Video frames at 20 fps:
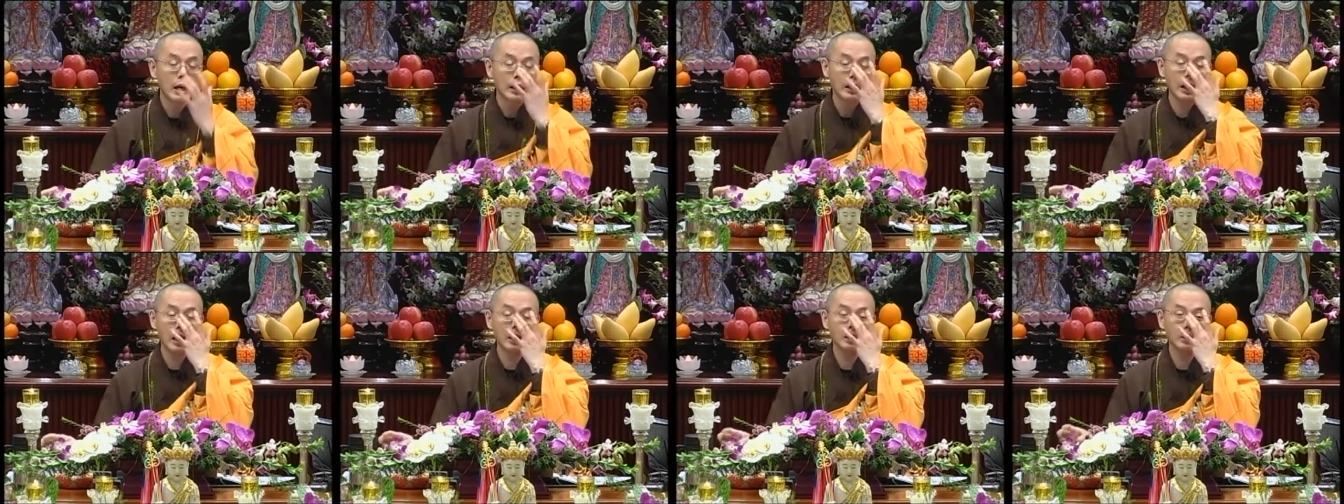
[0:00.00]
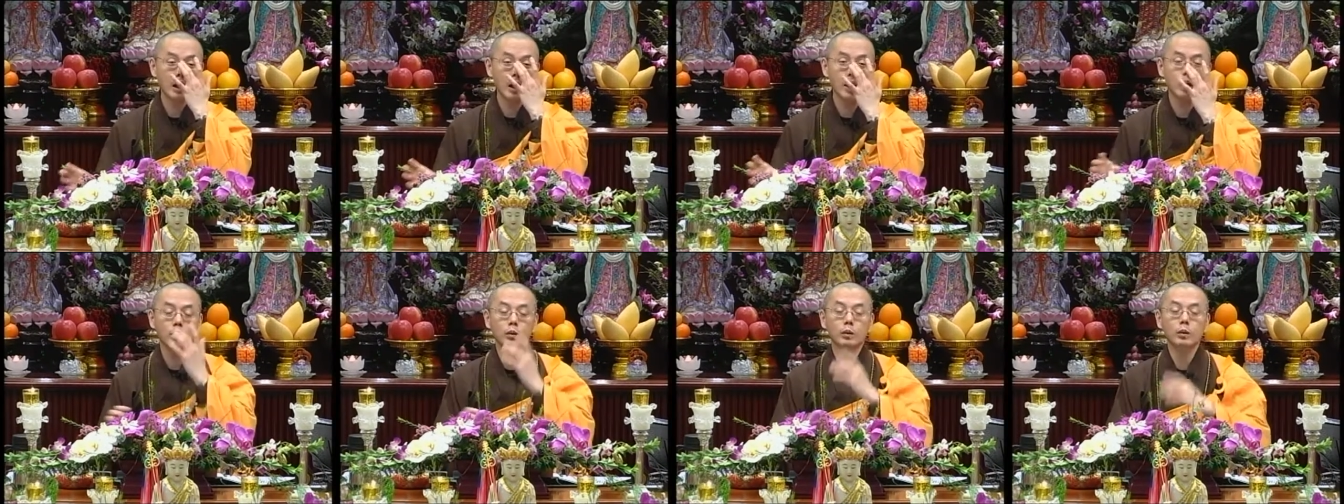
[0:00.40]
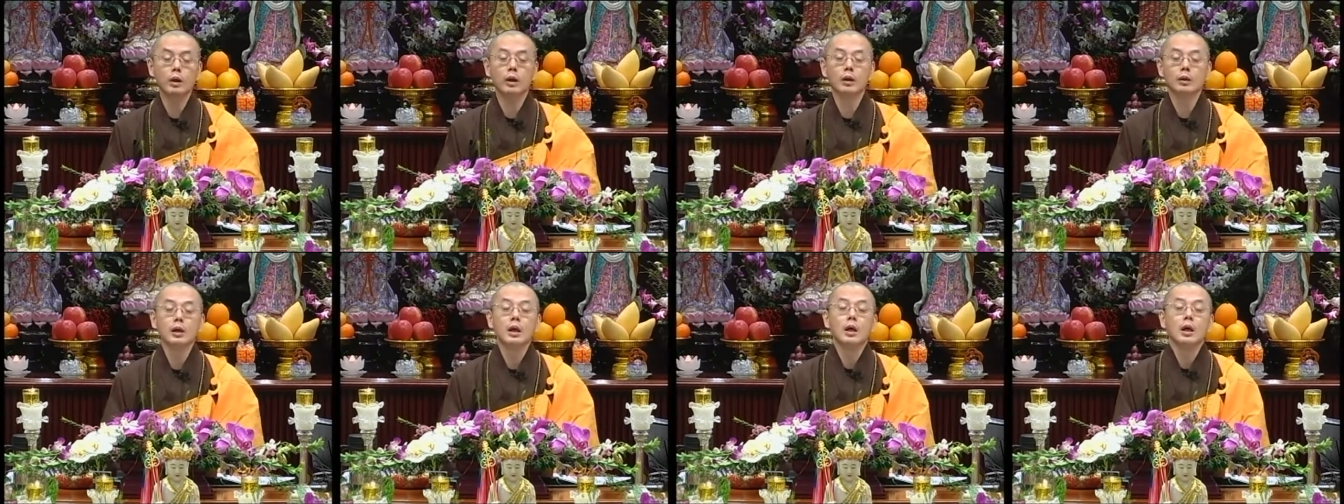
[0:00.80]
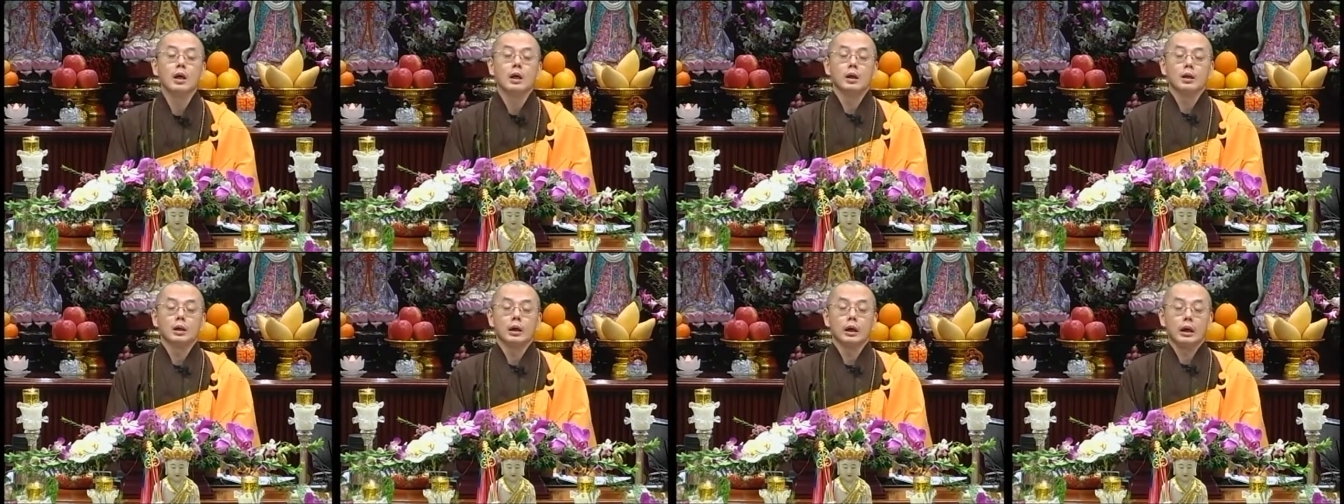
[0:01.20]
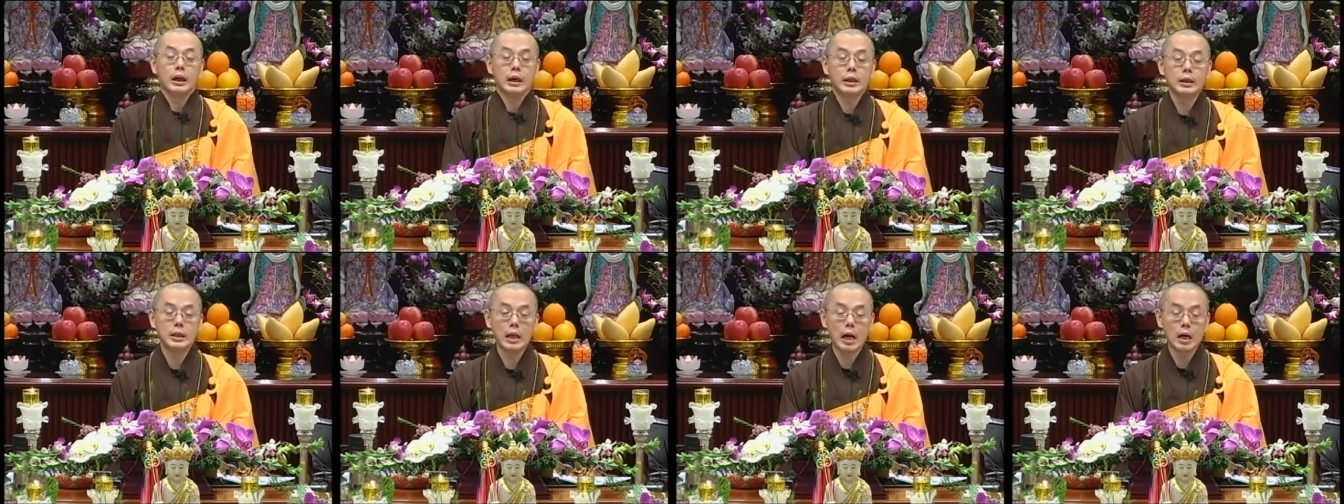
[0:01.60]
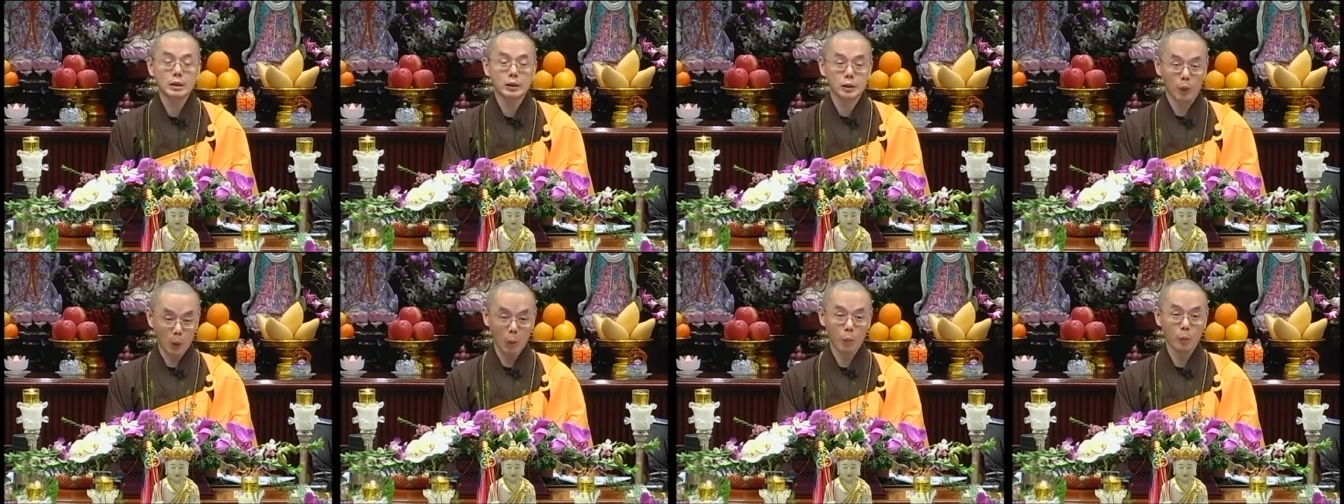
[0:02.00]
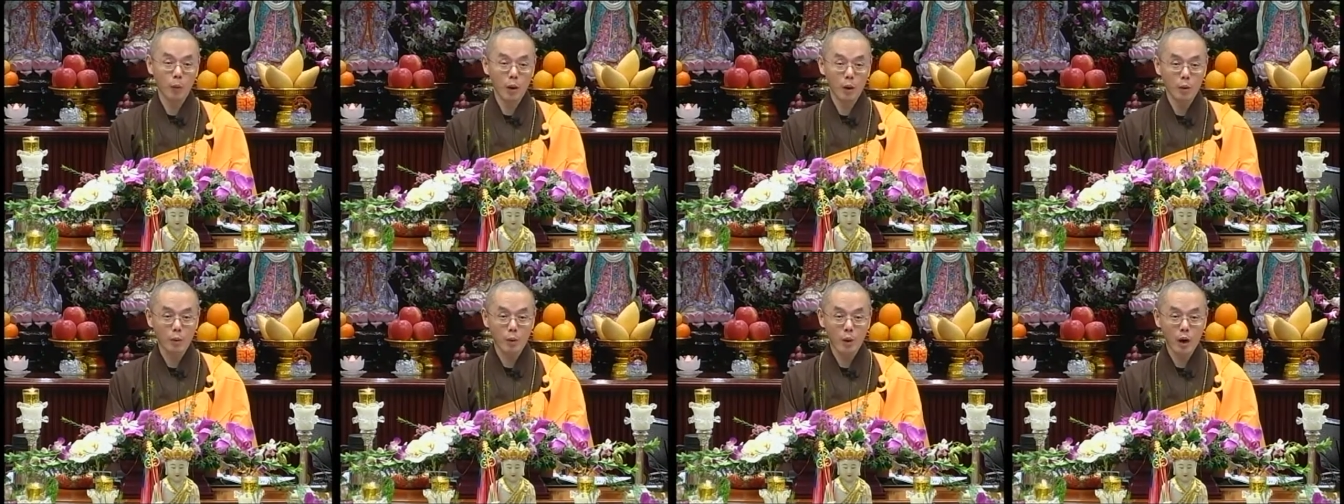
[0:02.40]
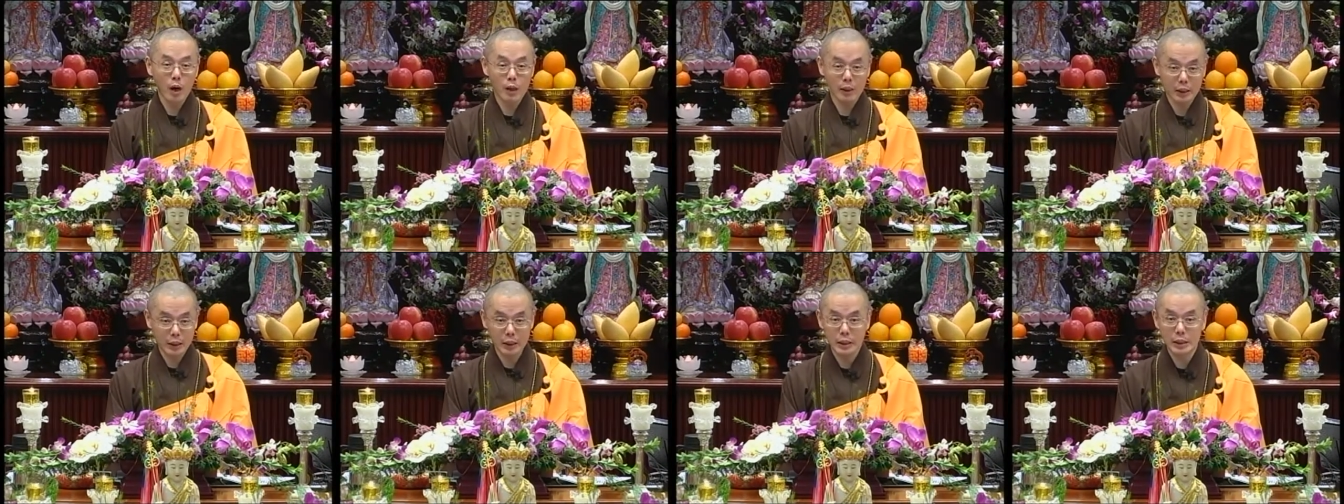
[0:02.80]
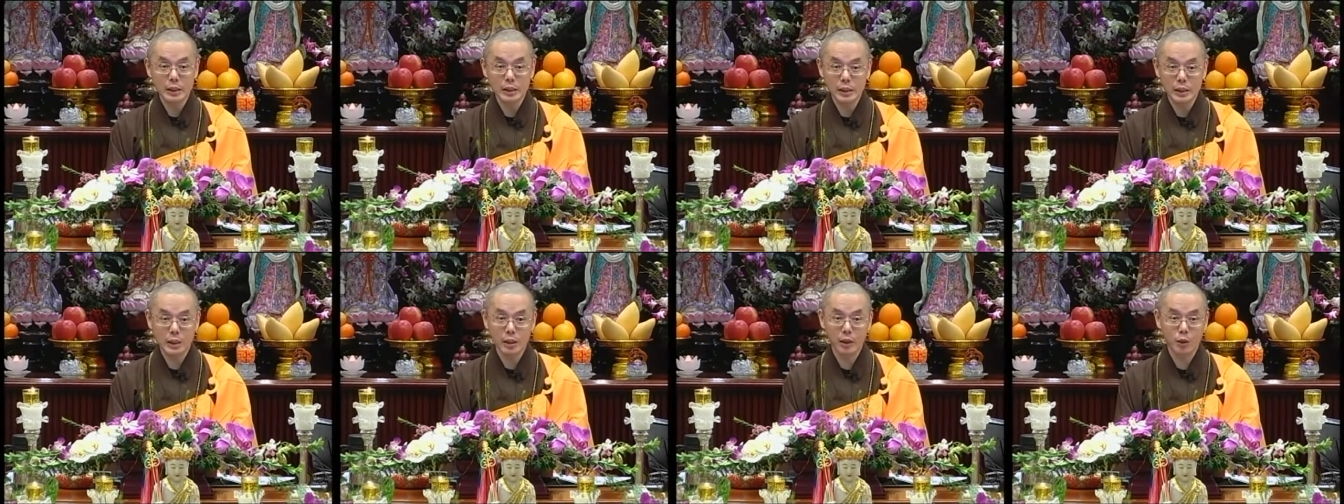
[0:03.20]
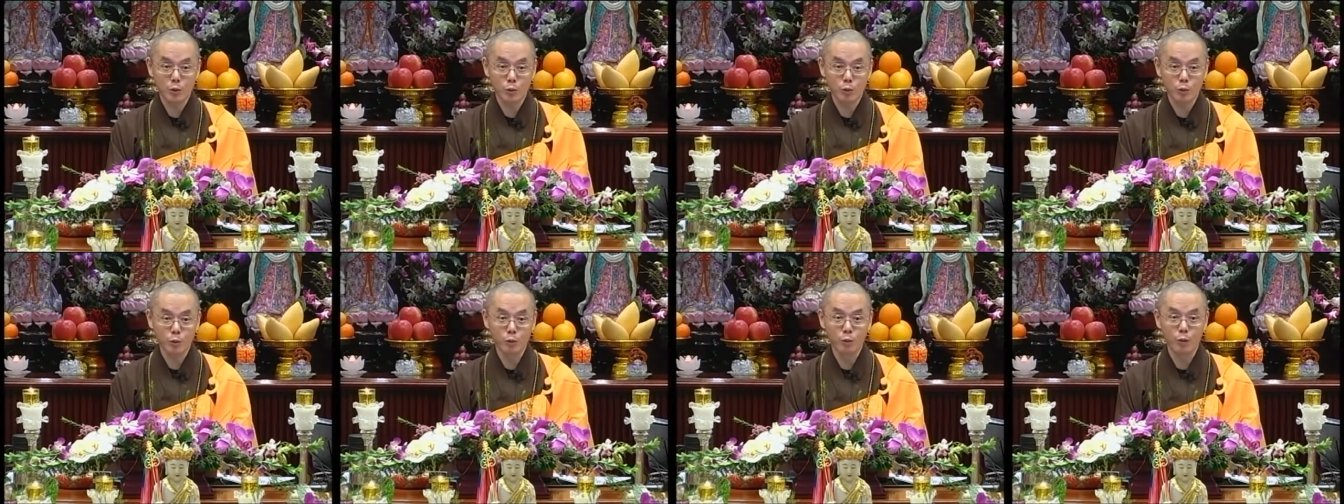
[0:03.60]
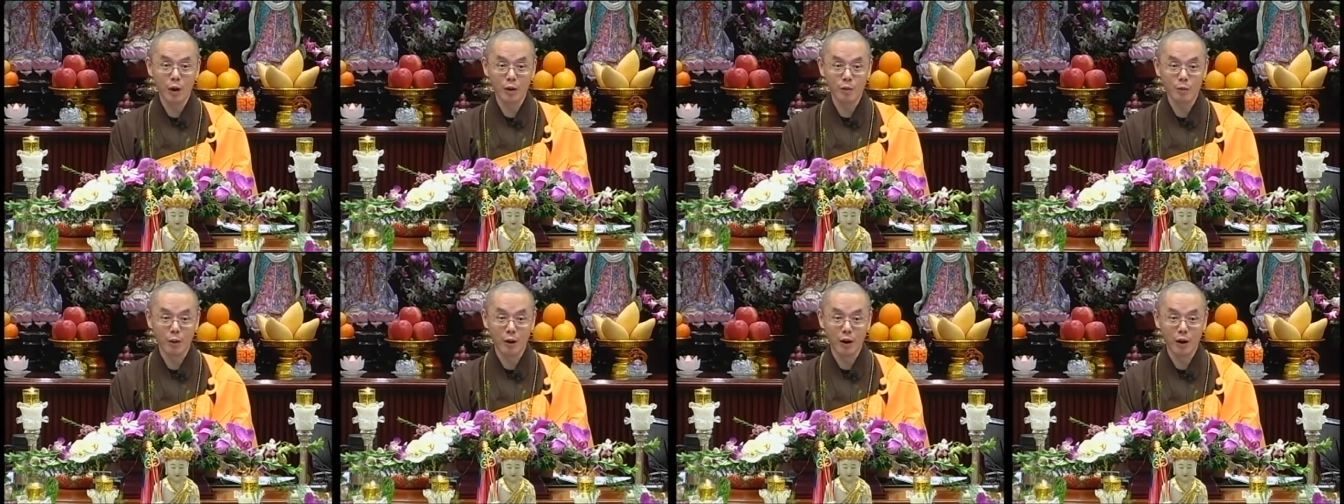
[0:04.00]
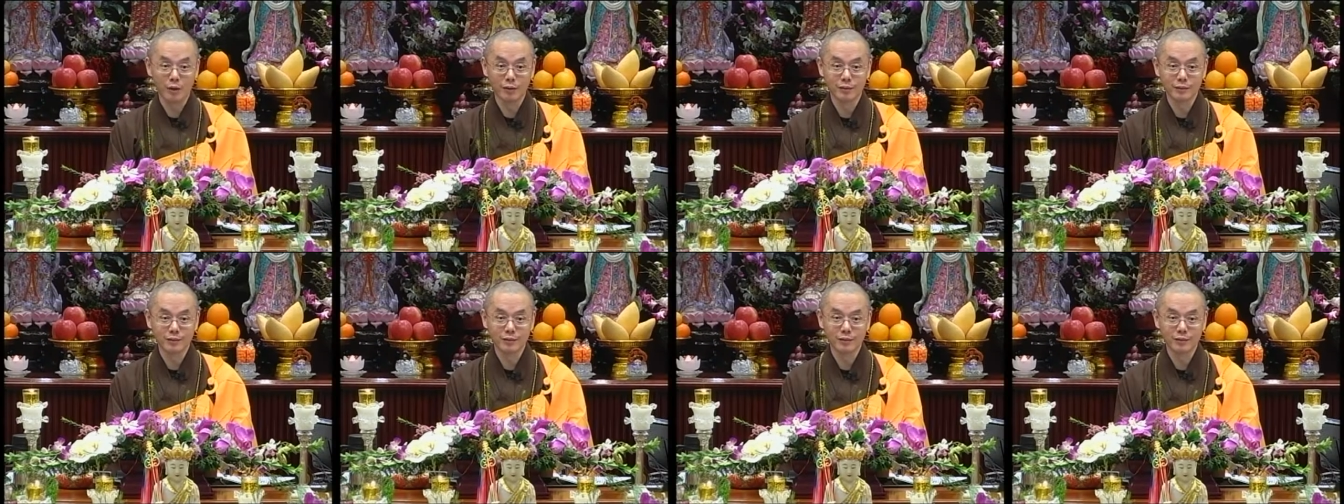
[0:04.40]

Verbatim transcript: 看到和和尚头光光，一切输光光，